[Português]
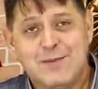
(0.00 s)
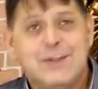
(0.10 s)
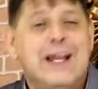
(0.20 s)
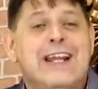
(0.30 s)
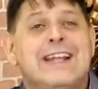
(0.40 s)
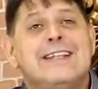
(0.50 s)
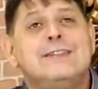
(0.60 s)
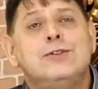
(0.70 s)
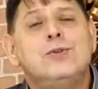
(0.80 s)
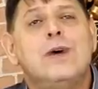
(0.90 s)
Mudaria na
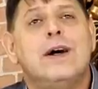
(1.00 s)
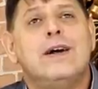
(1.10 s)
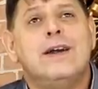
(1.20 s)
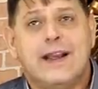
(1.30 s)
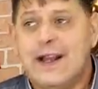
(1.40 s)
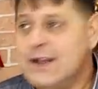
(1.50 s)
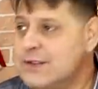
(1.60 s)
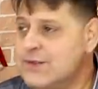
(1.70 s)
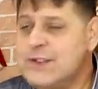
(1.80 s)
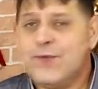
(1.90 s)
sua. Claro
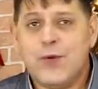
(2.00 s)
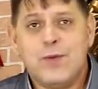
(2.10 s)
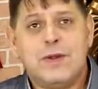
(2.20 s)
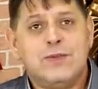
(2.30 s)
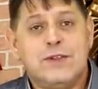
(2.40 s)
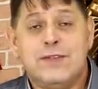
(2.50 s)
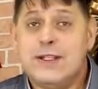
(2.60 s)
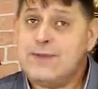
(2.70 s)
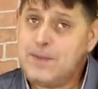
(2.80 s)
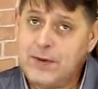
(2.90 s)
que se você for uma duas
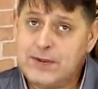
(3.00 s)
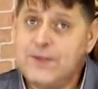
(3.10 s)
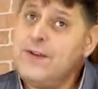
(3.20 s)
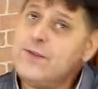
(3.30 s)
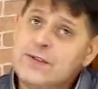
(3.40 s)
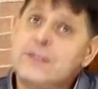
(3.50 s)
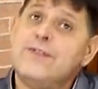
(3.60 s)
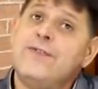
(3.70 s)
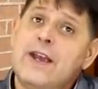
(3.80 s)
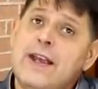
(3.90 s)
vezes, ele vai perguntar, filho, você
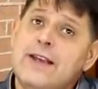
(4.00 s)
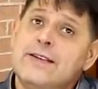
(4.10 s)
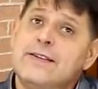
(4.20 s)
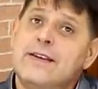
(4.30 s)
fez?